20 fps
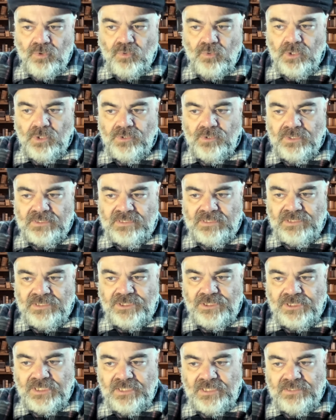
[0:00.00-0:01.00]
Quando as
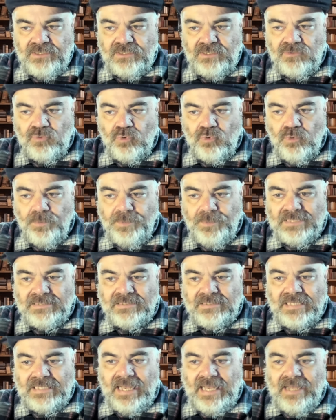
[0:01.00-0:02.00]
enchentes
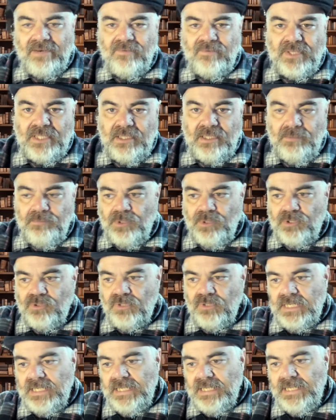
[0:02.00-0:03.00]
começaram aqui em Porto
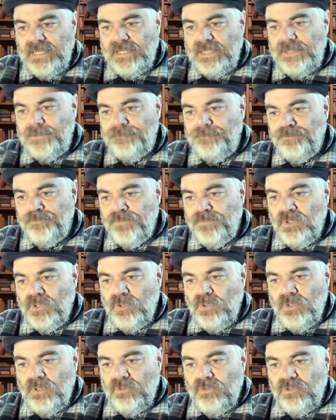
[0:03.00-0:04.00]
Alegre,
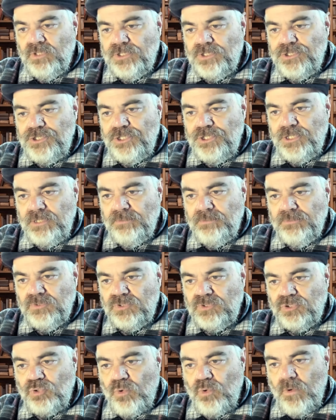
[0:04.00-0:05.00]
nós
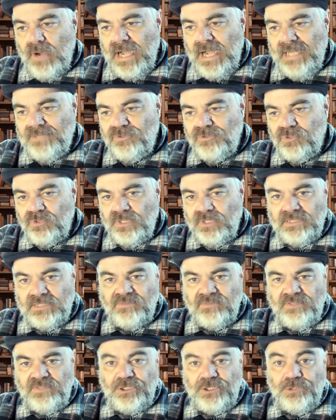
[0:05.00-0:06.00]
tínhamos quatro das
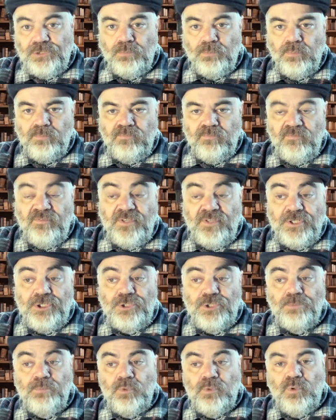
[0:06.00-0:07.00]
20,
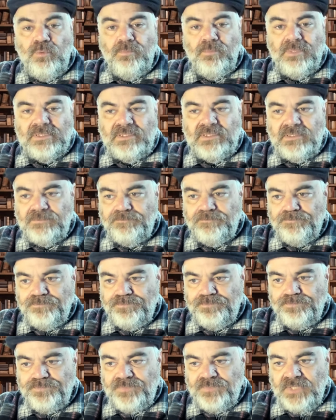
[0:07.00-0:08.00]
20 bombas
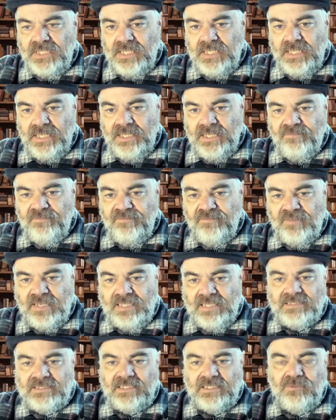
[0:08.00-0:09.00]
que
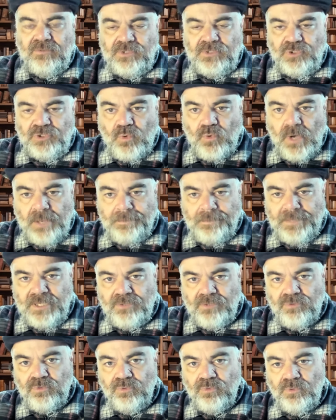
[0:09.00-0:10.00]
fazem o
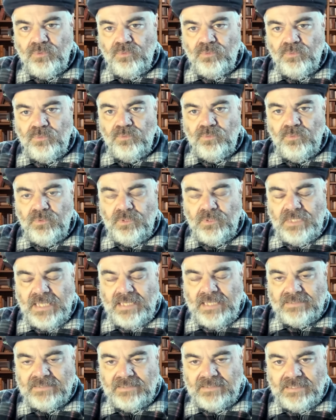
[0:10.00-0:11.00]
escoamento do,
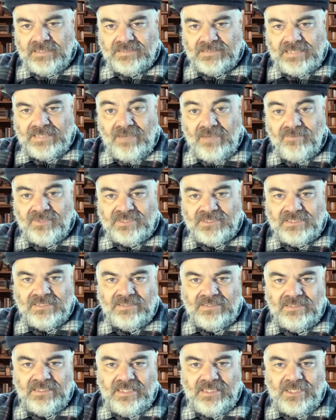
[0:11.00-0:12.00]
da, das águas da
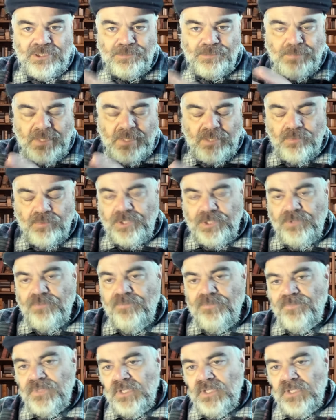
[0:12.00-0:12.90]
cidade para o rio